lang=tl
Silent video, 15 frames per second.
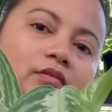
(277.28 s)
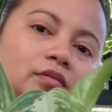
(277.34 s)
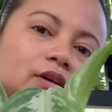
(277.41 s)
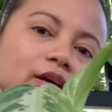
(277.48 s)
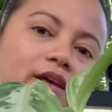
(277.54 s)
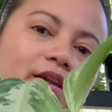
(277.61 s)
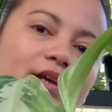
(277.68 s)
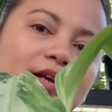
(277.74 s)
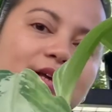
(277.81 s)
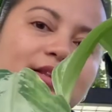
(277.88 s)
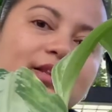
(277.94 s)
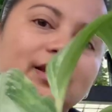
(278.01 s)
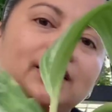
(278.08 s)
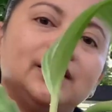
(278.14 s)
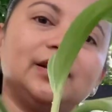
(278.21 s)
Ayan, ang
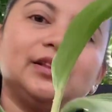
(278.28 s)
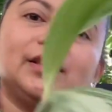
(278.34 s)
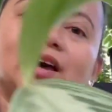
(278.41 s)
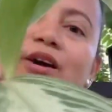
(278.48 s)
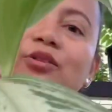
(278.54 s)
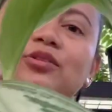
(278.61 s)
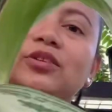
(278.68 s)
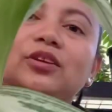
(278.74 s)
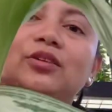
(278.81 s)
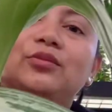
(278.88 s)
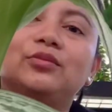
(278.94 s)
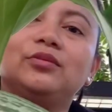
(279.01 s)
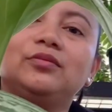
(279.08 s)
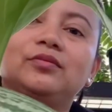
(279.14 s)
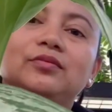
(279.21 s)
ganda rin ang dahon niya, oh.